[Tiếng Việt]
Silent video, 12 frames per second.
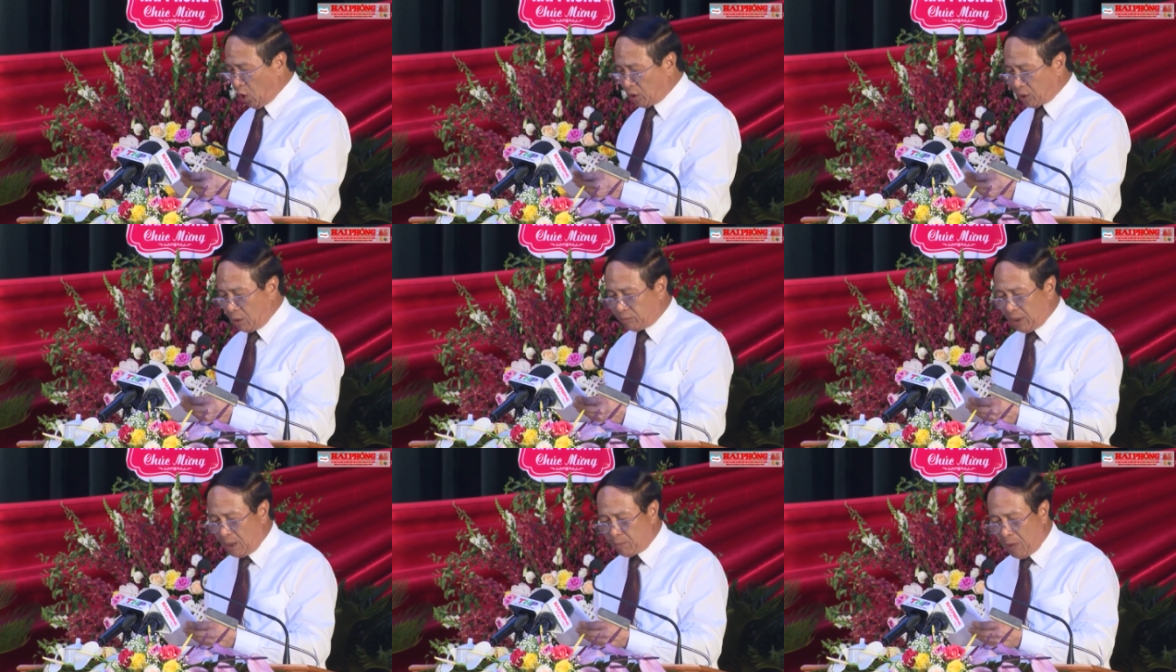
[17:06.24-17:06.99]
tốt công
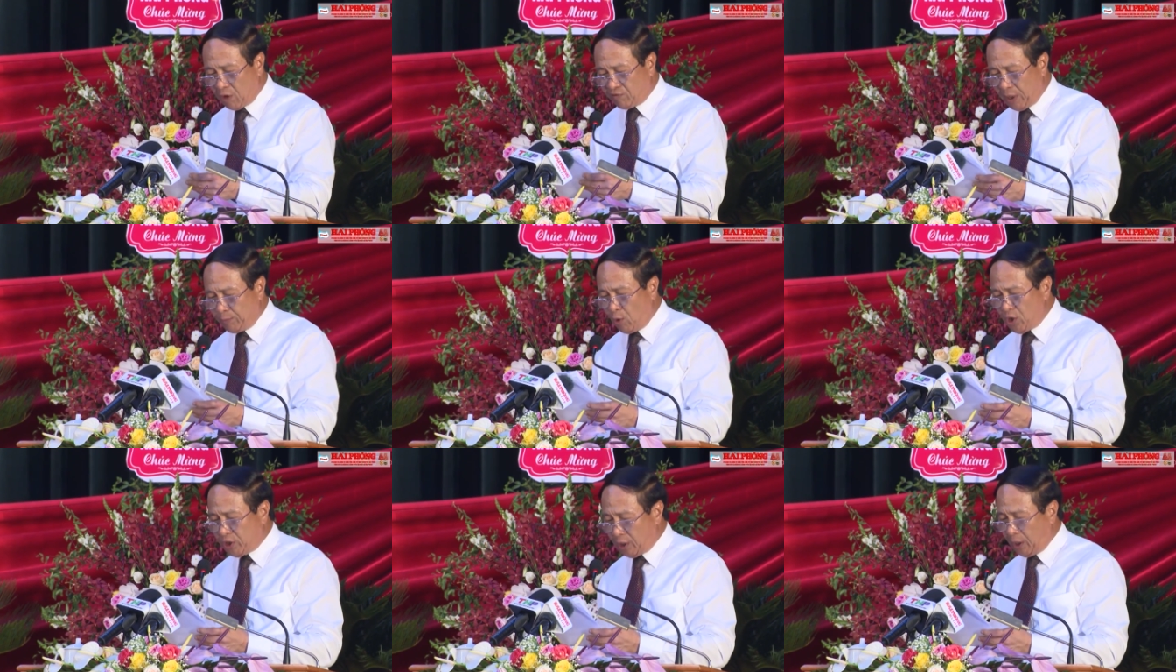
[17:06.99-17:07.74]
tác bảo vệ
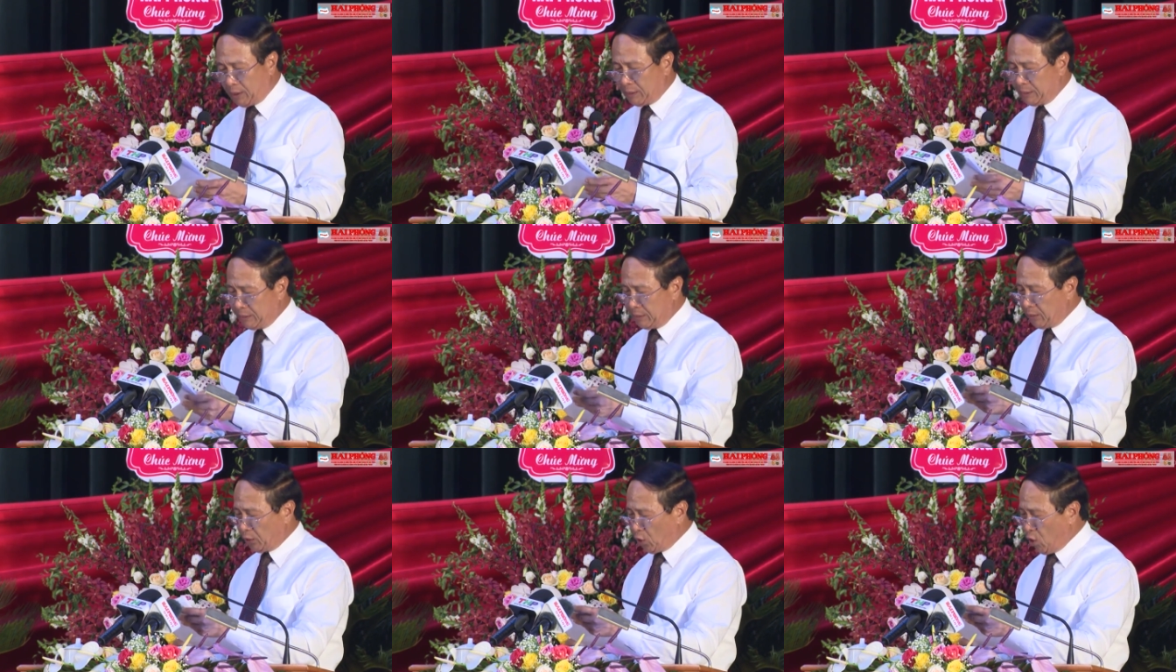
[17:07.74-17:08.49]
môi trường,
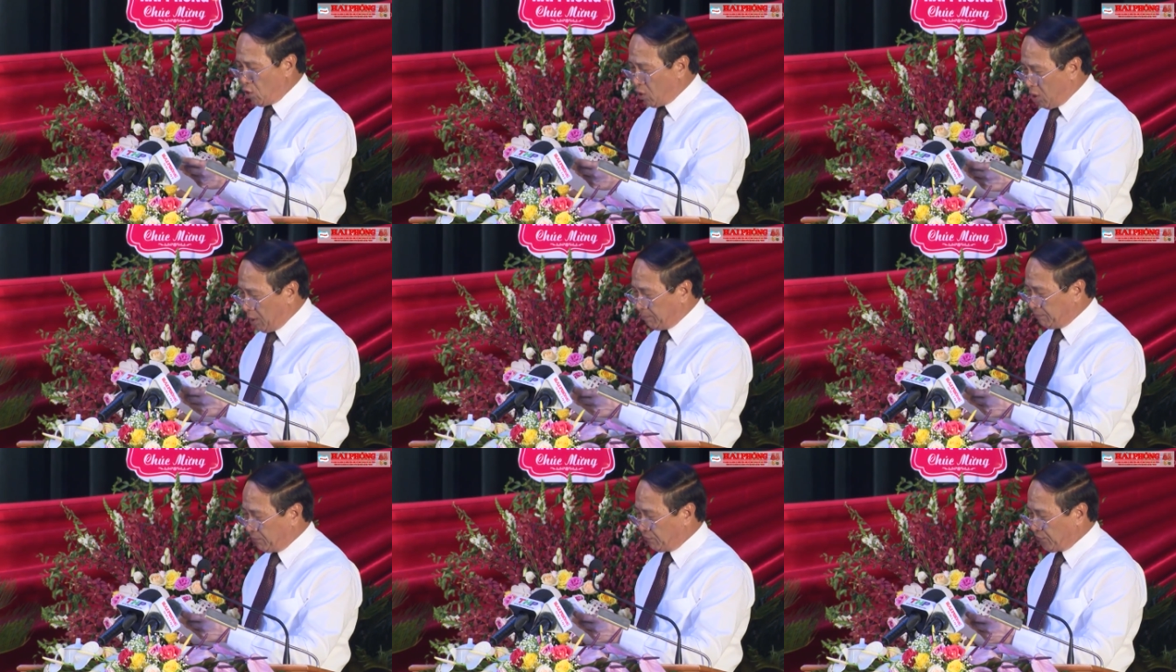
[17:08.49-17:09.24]
thu gom
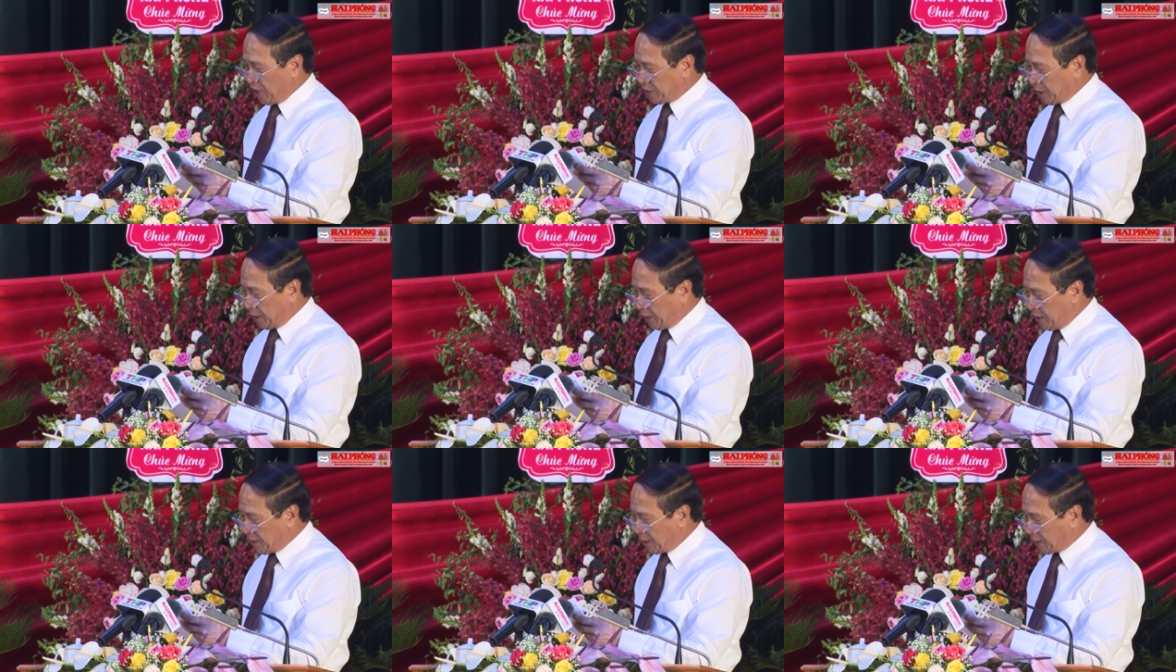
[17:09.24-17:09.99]
và xử
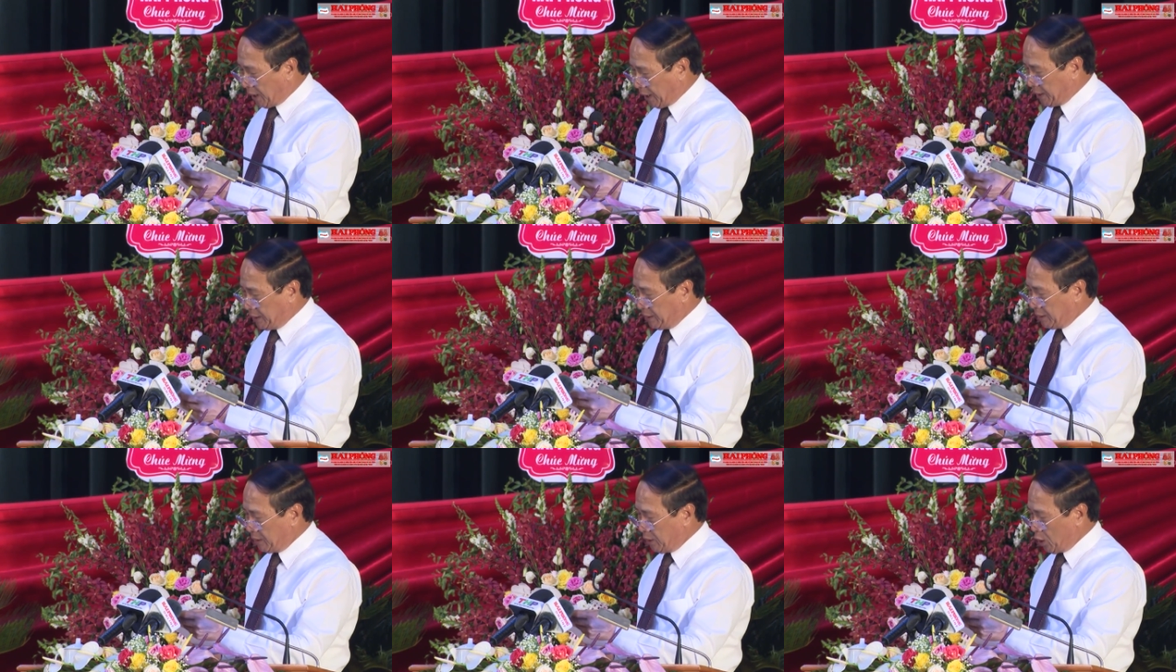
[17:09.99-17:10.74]
lý rác thải,
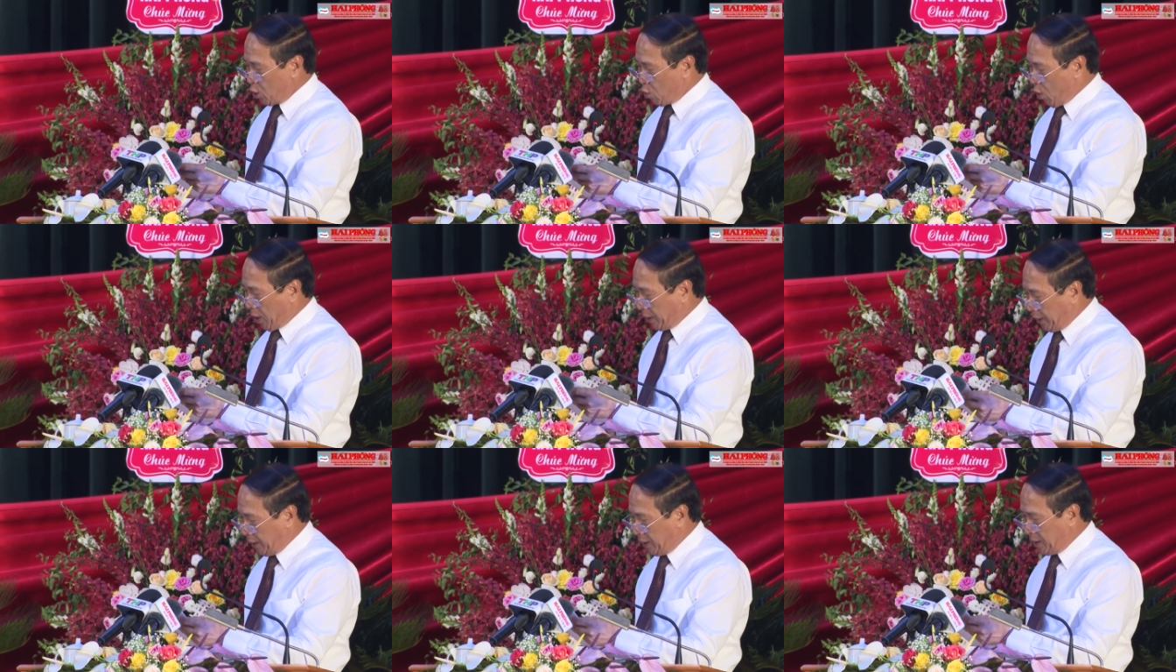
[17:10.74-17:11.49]
quản
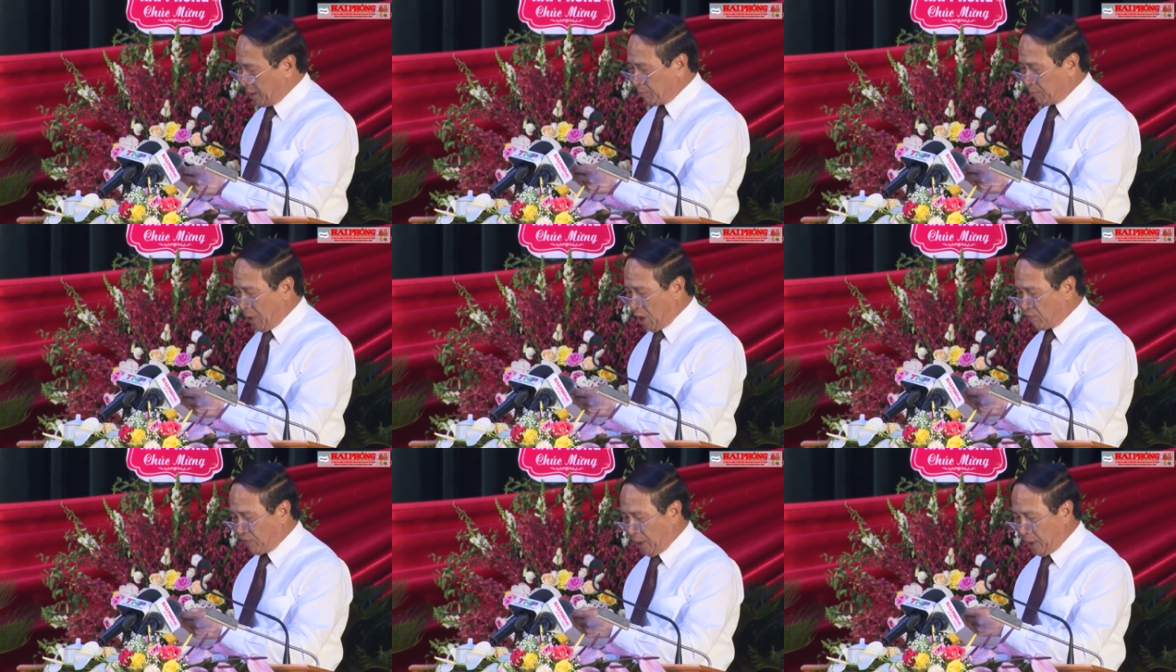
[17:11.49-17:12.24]
lý,
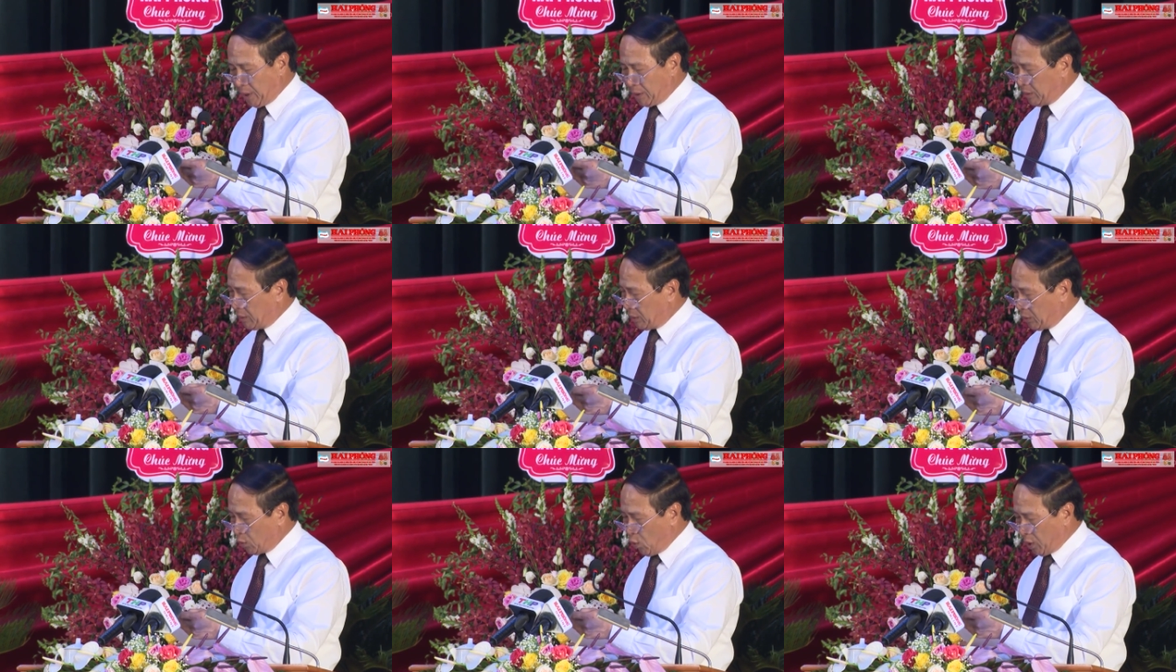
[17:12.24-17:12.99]
bảo vệ
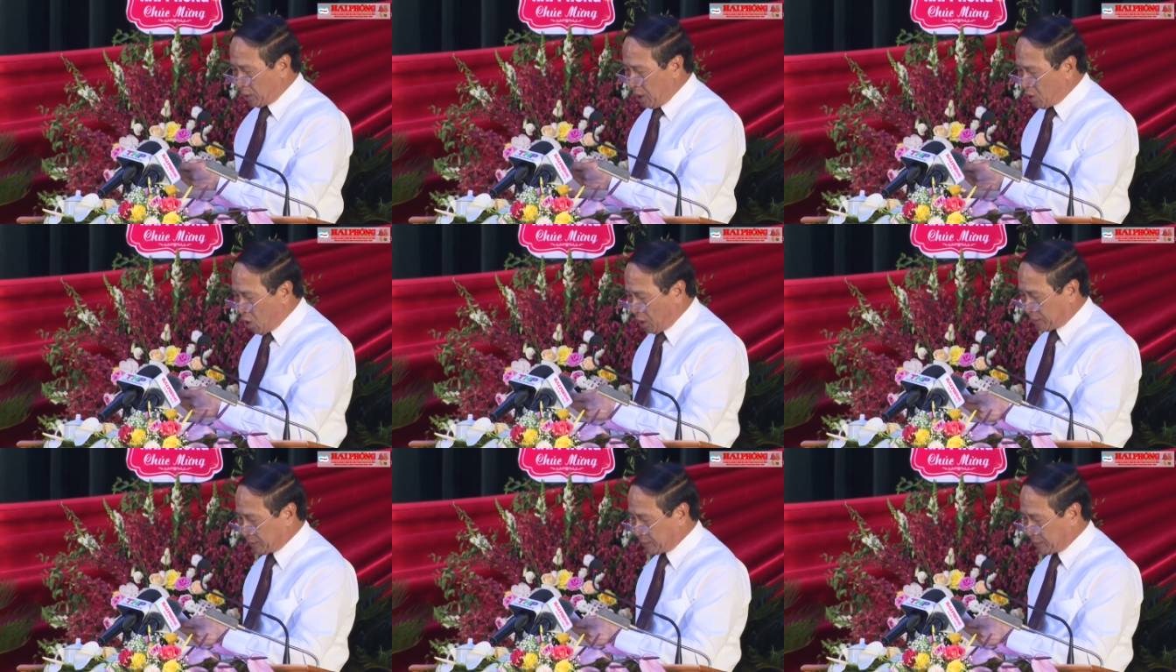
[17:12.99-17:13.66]
nguồn nước ngọt,